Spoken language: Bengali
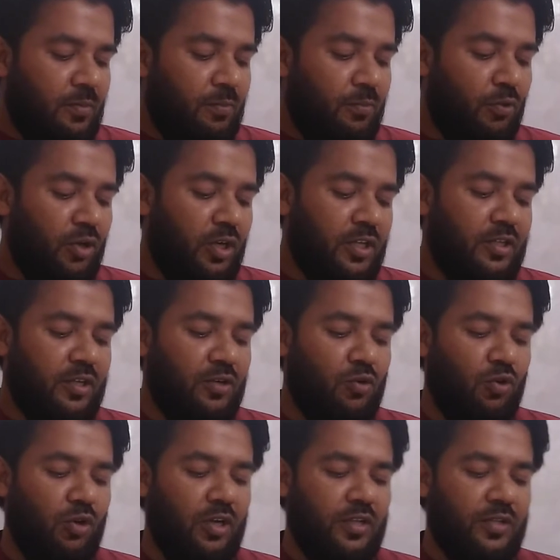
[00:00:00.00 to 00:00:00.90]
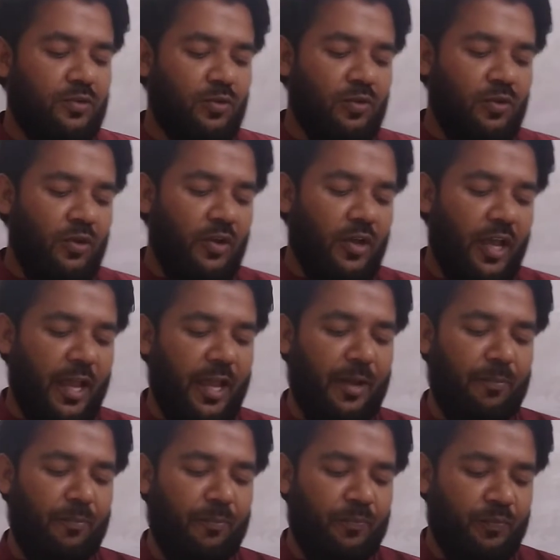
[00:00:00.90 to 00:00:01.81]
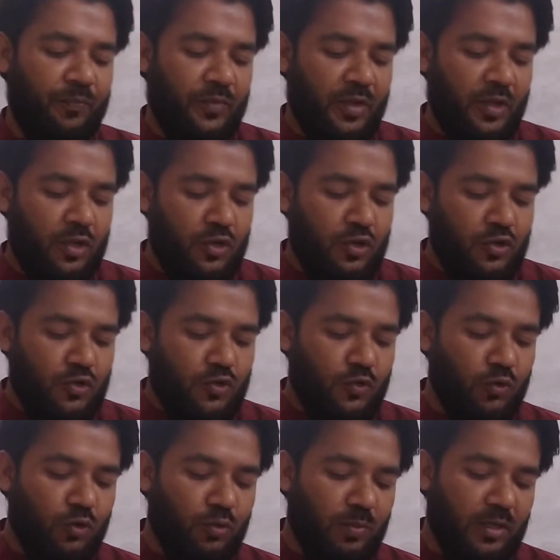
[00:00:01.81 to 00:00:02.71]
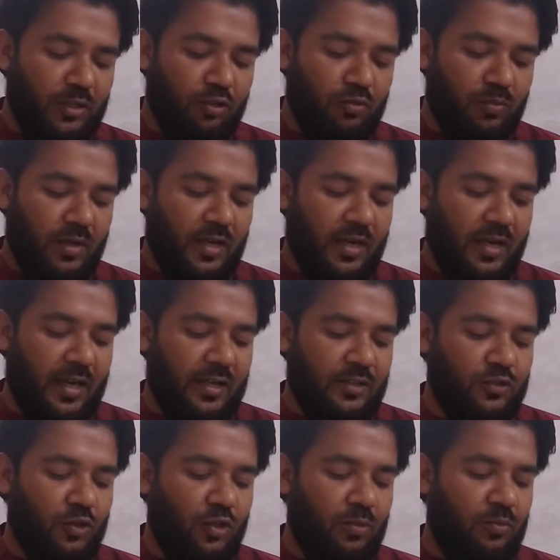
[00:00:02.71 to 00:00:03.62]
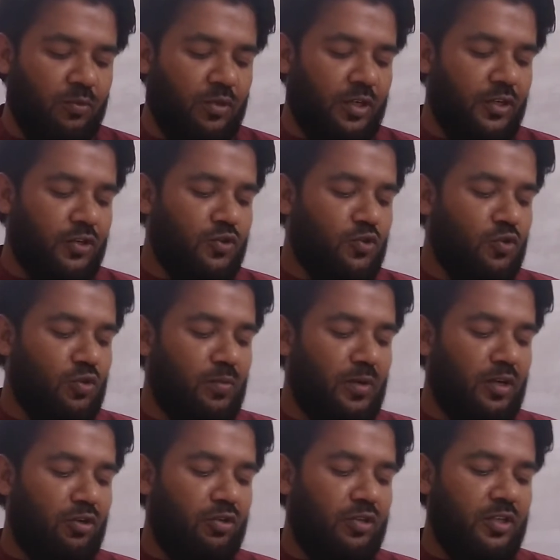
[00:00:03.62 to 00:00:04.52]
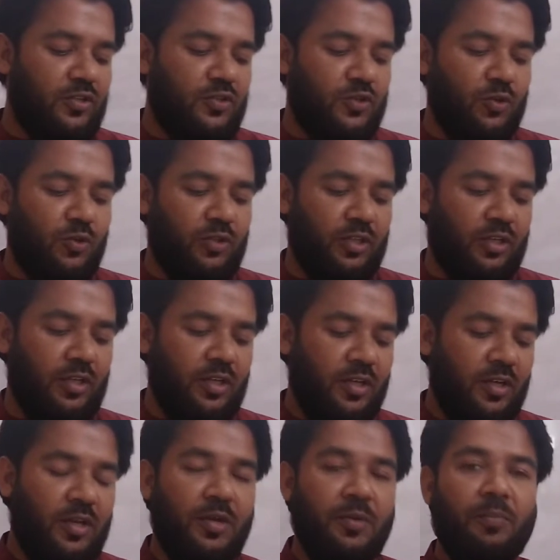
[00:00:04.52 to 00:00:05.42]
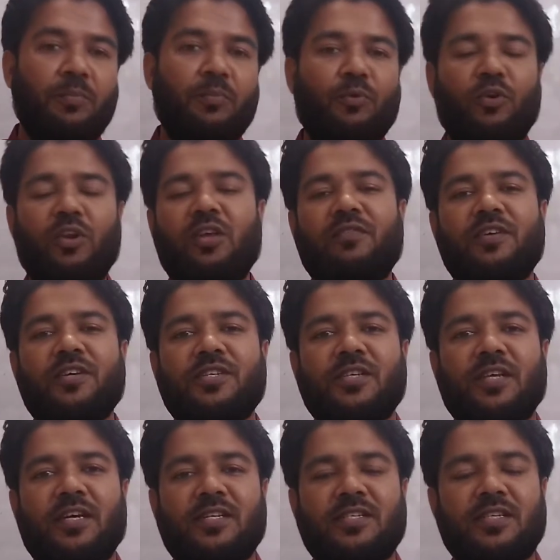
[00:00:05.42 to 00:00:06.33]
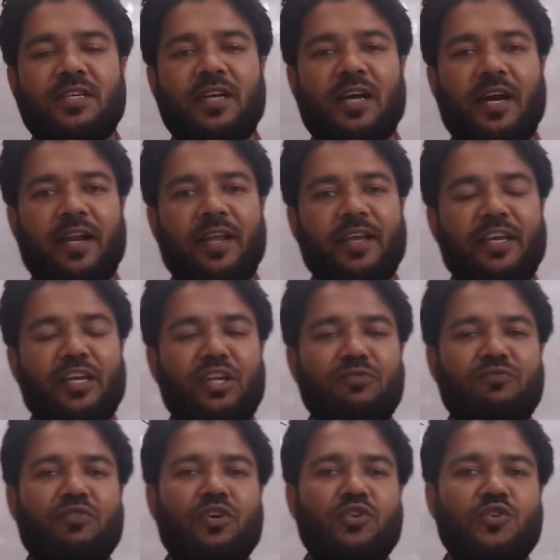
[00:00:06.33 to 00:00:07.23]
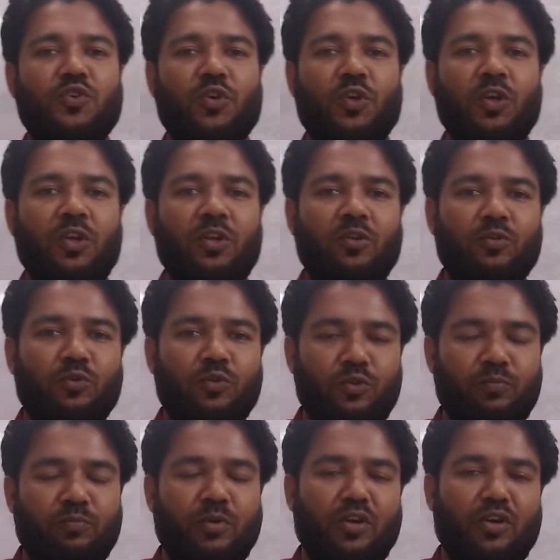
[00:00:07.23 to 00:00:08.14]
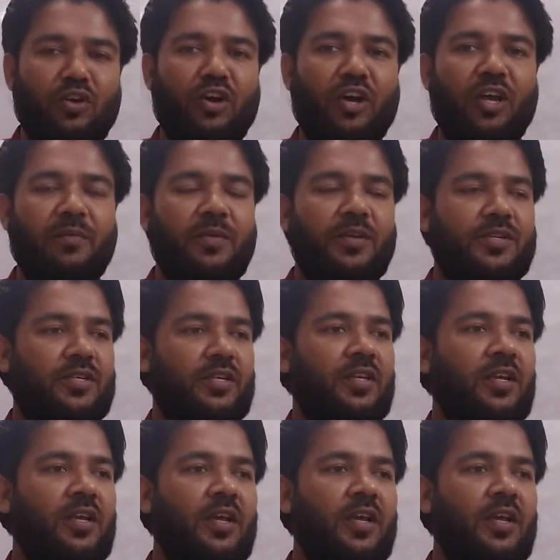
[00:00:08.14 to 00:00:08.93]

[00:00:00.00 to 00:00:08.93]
পলিতে গলিত হেম সুরমা তোমার কাজল বুকের সুরমা নদীর স্রোতে পলি ভেসে আসে আর এখানে ফসল উৎপন্ন হয় বেশি